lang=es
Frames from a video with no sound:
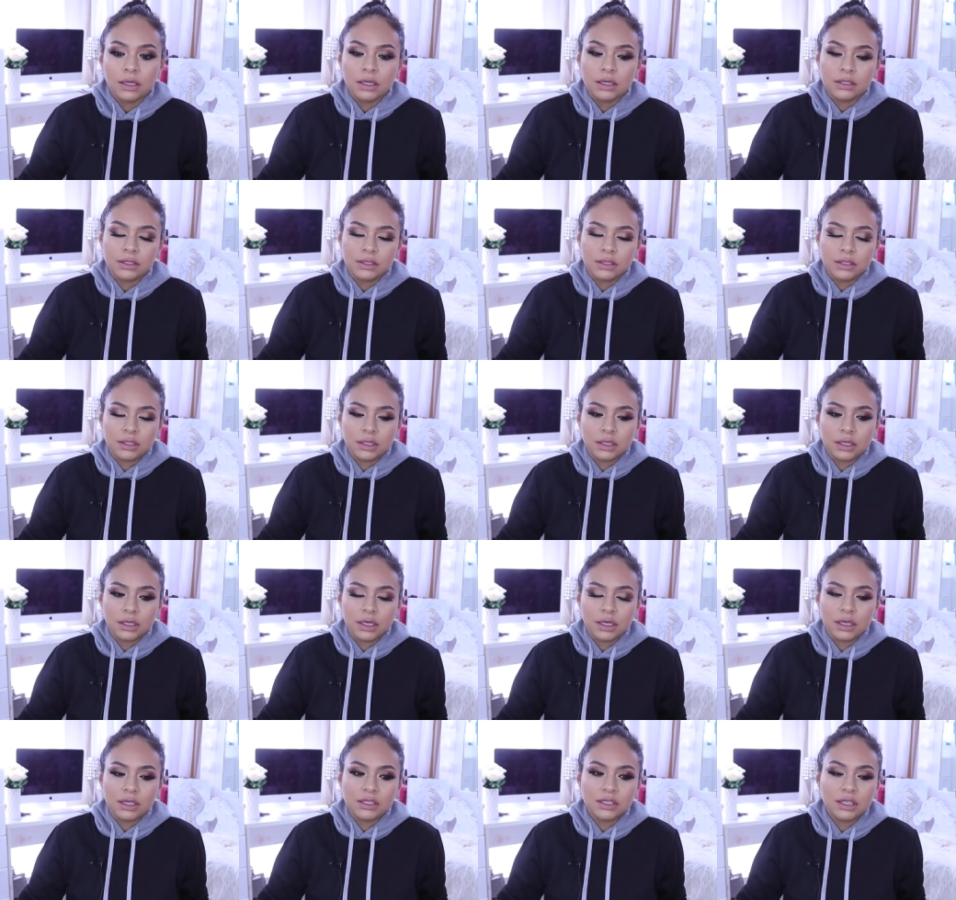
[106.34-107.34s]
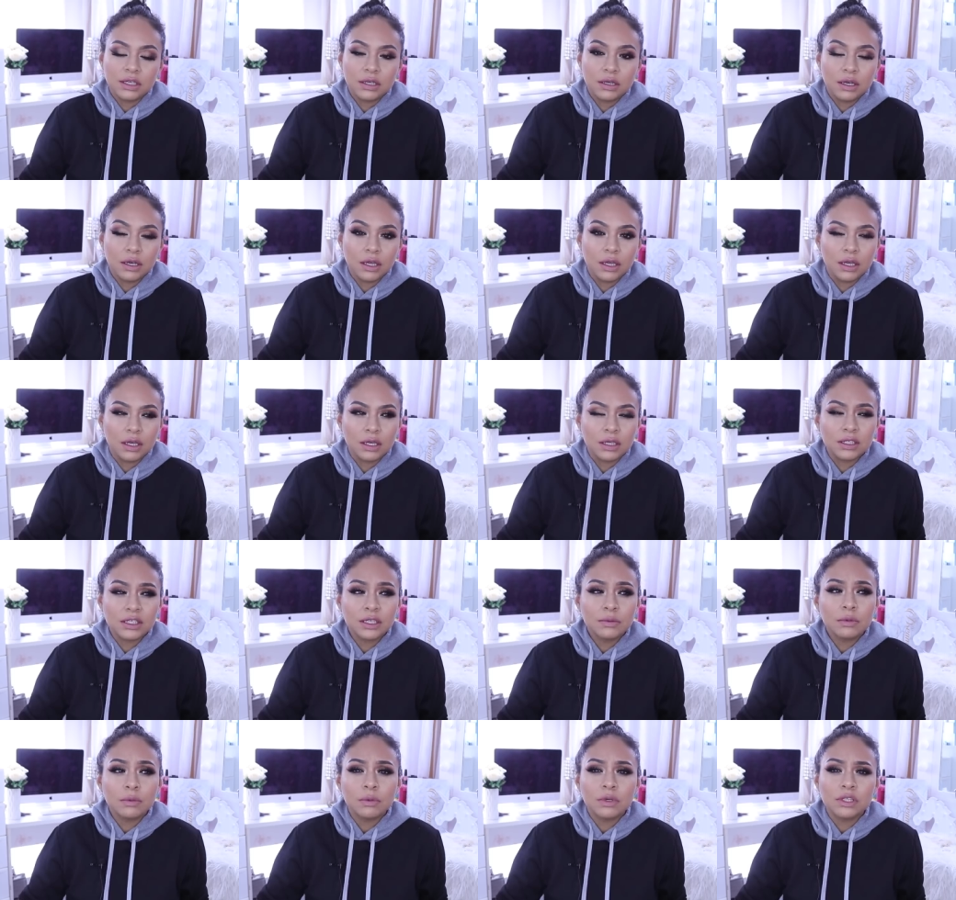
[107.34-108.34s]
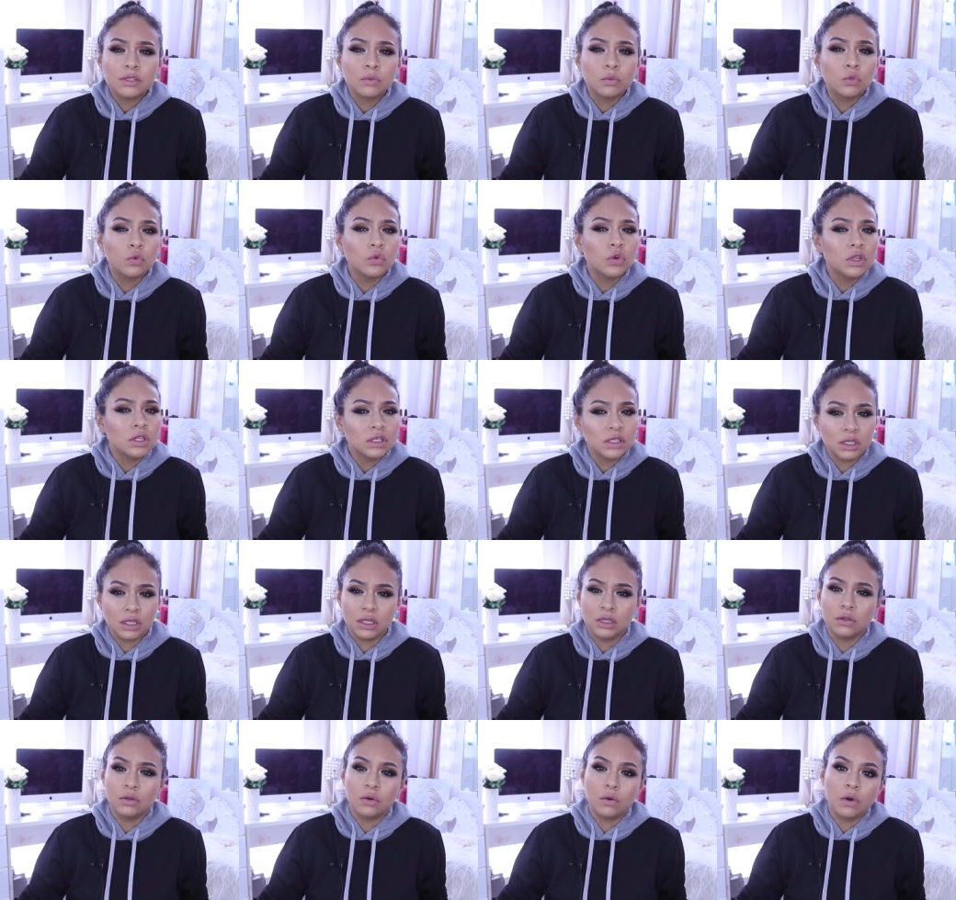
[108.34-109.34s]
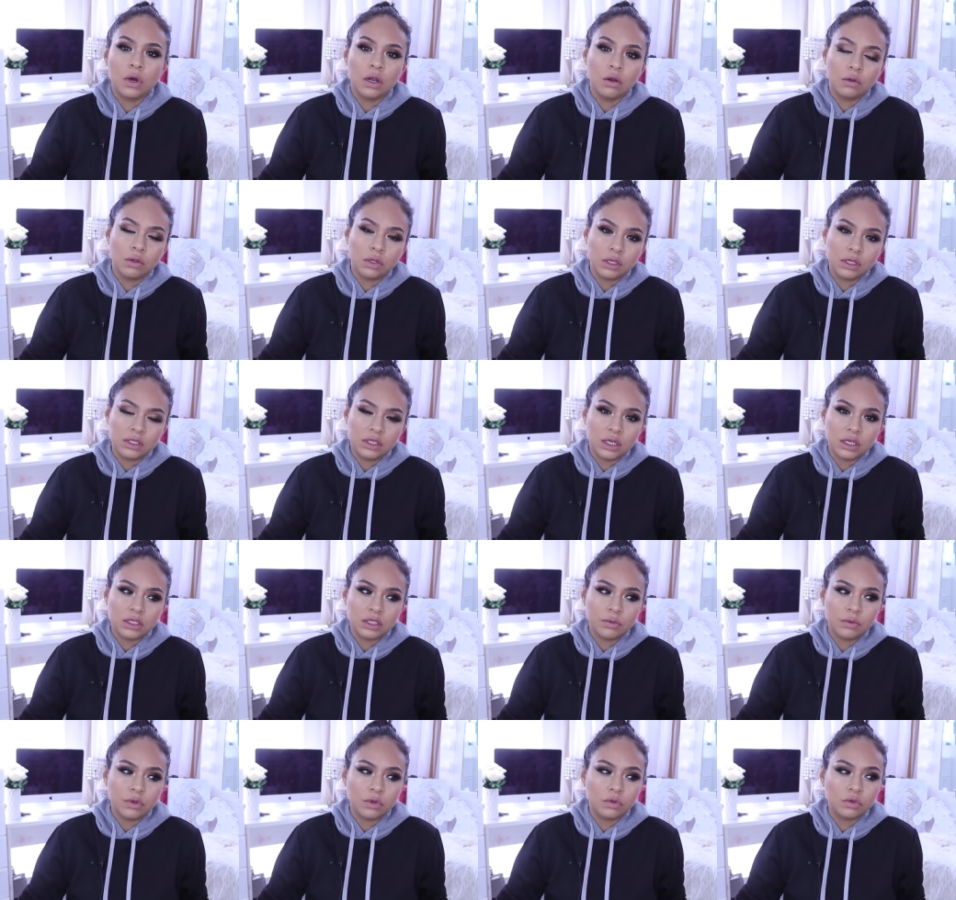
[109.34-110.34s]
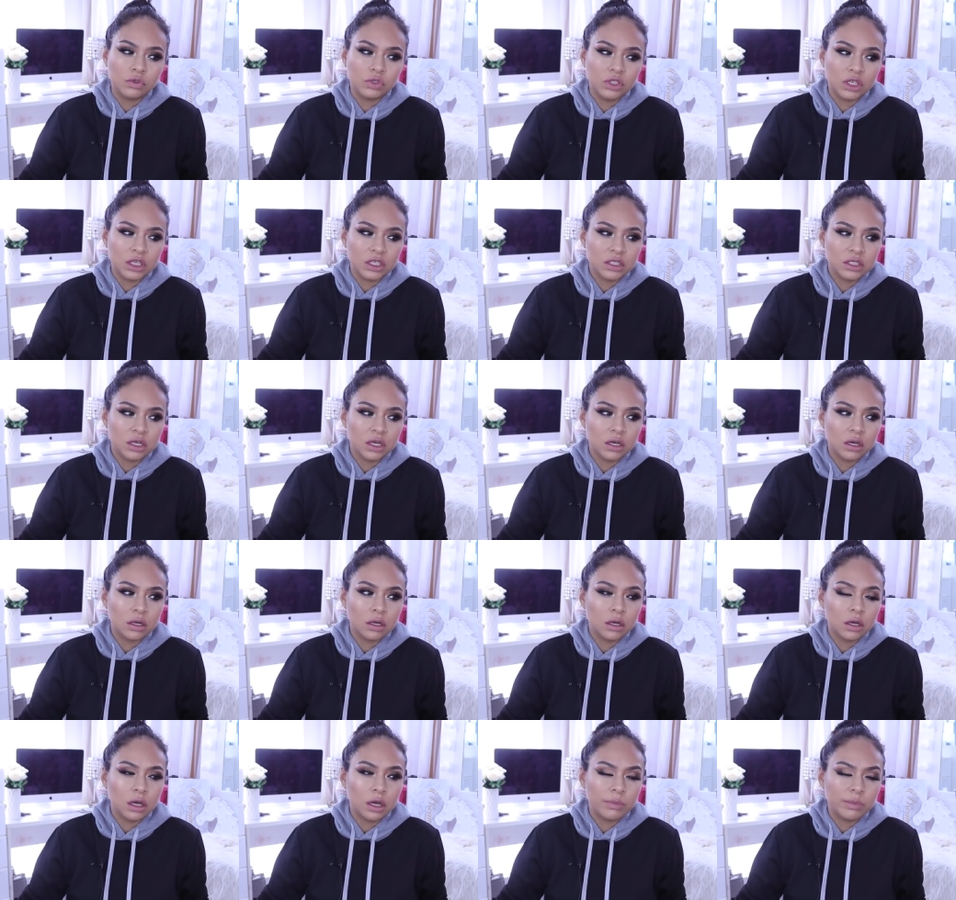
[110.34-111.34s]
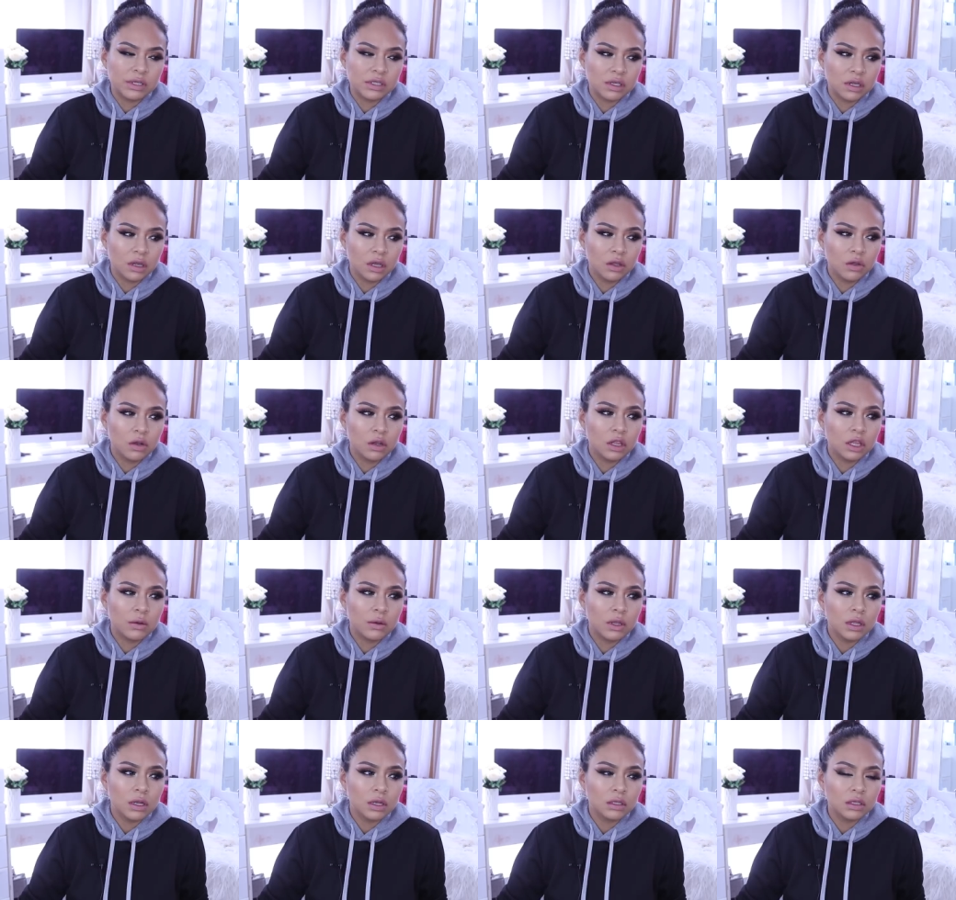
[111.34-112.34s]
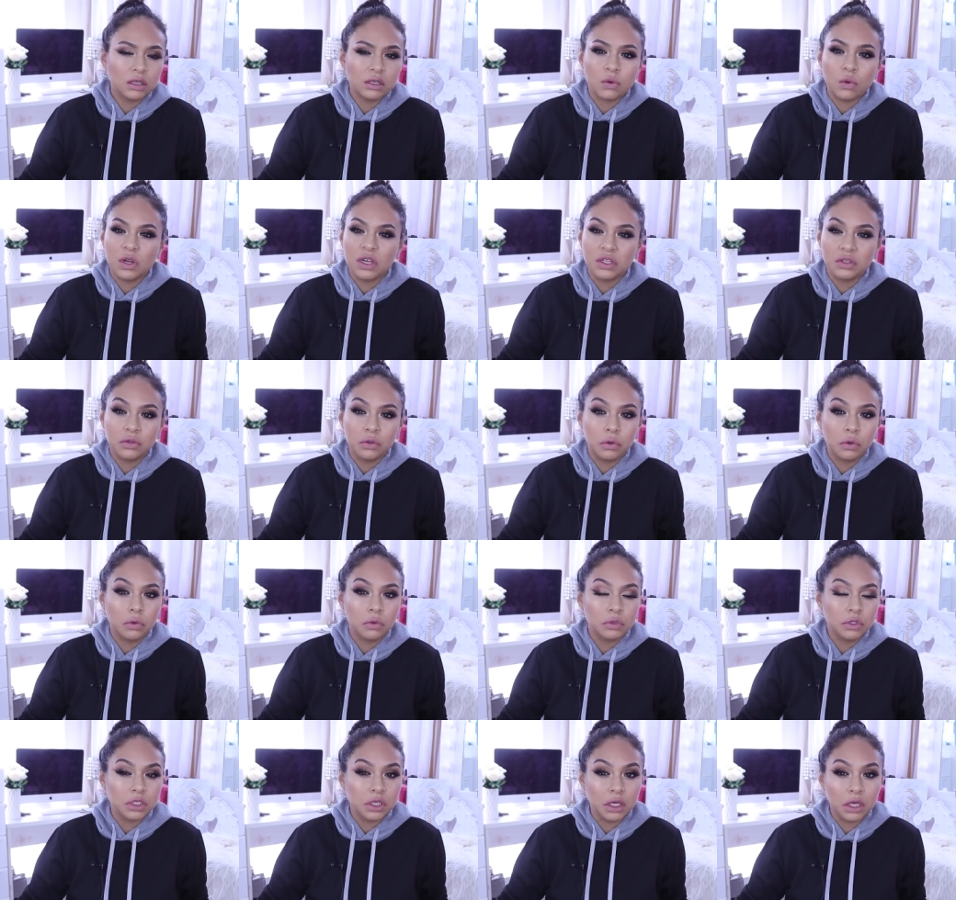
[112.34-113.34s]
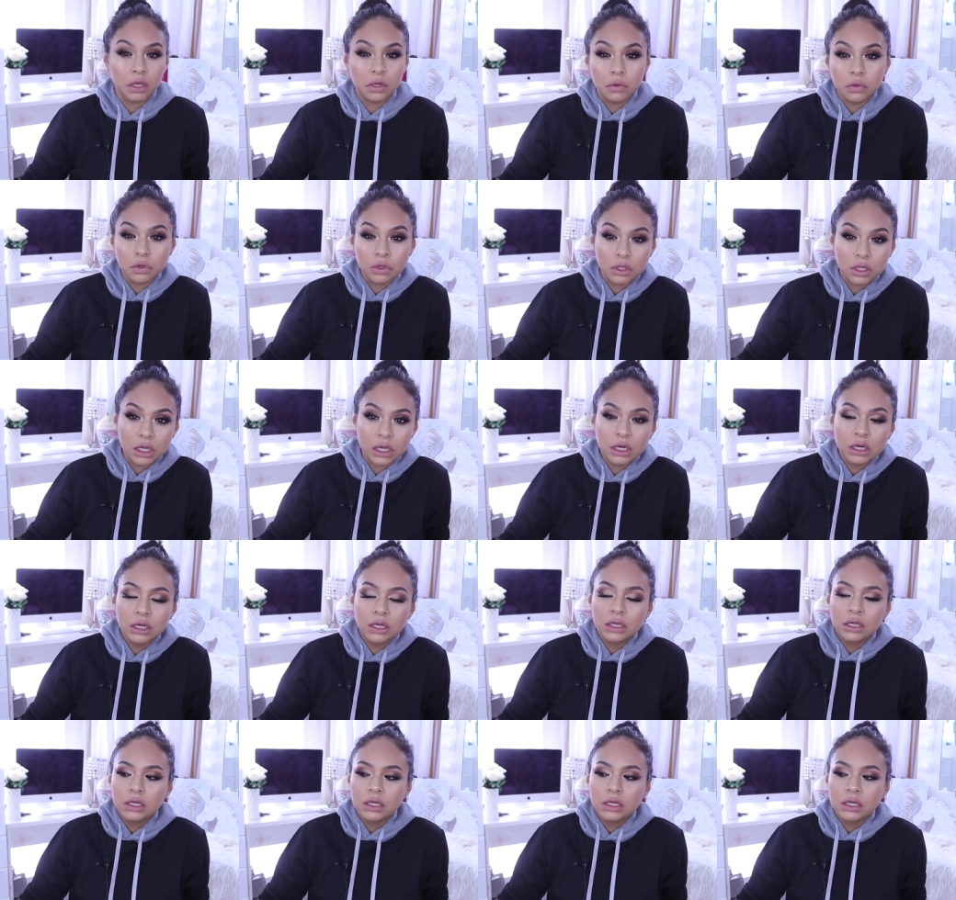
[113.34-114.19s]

Este, en, este, en este bebé es muy distinto a lo de Sasha, pero con Sasha, a pesar que yo le daba de lactar igualito, llegué a engordar.